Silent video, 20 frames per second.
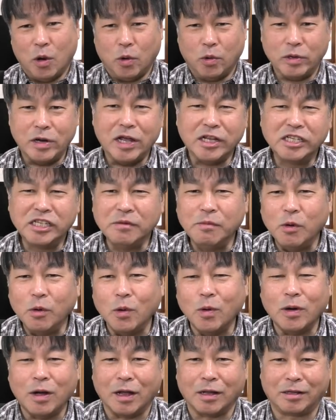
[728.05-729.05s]
と同じも
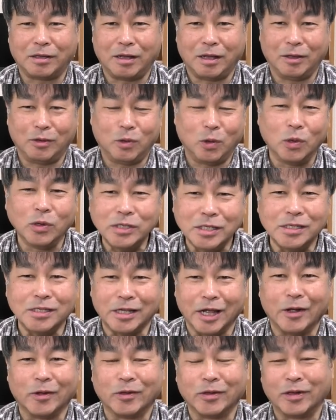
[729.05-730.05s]
の買ってどうすん
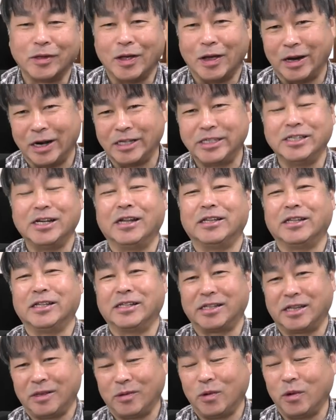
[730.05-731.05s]
だよって話なんで
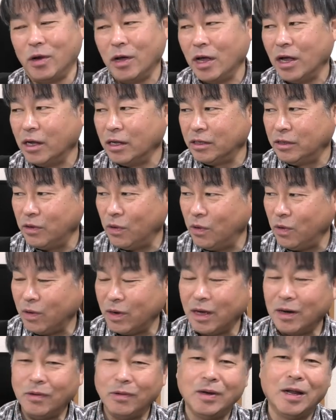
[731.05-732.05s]
すけど動
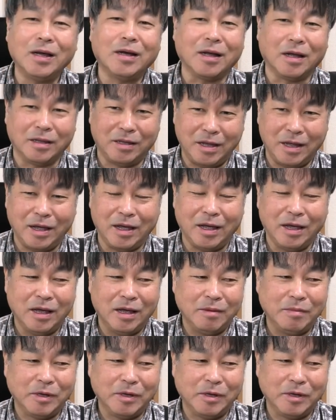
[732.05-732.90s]
画の中で、